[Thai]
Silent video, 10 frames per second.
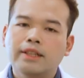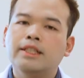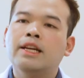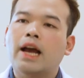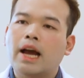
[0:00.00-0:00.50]
จ
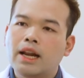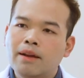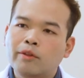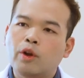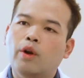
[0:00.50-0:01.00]
ริงๆอาการ
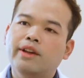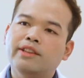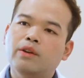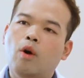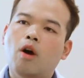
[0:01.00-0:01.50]
เริ่มต้นของลิ
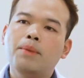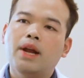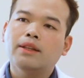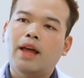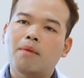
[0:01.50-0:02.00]
ซีดวงก็มี
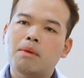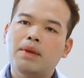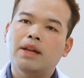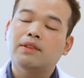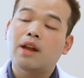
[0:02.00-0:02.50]
ตั้งแต่มัน
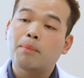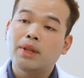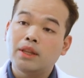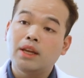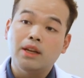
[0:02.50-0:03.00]
มีลักษณะเป็
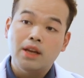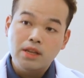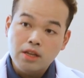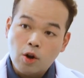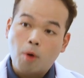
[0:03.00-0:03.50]
นติ่งเนื้อ
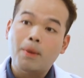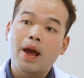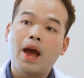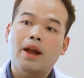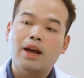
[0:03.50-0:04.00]
ยื่นออก
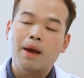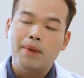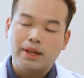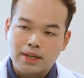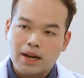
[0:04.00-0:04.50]
มานะครับ
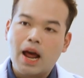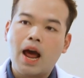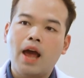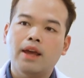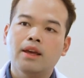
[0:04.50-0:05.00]
หลังจาก
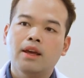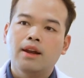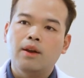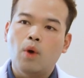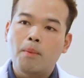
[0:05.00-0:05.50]
ถ่าย
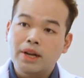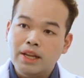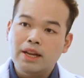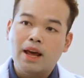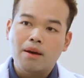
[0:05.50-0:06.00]
หรือว่าบาง
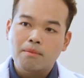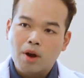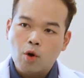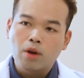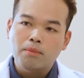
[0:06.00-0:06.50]
ทีเนี่ย
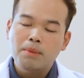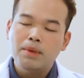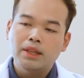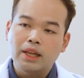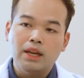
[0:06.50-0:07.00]
บางคนไม่
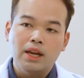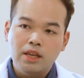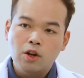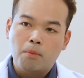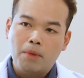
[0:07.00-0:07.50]
มีติ่งเนื้อ
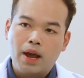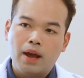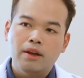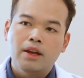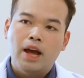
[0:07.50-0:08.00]
ยื่นออกมา
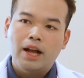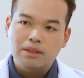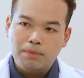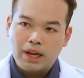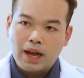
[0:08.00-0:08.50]
อาจ
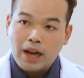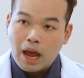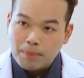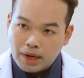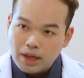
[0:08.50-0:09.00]
จะมีอาการ
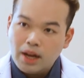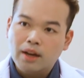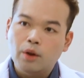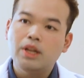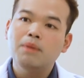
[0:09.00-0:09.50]
ถ่ายเป็นเลือด
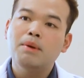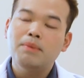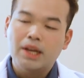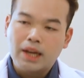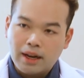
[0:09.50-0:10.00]
โดยที่ไม่
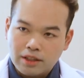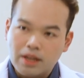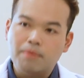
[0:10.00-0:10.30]
มีอาการเจ็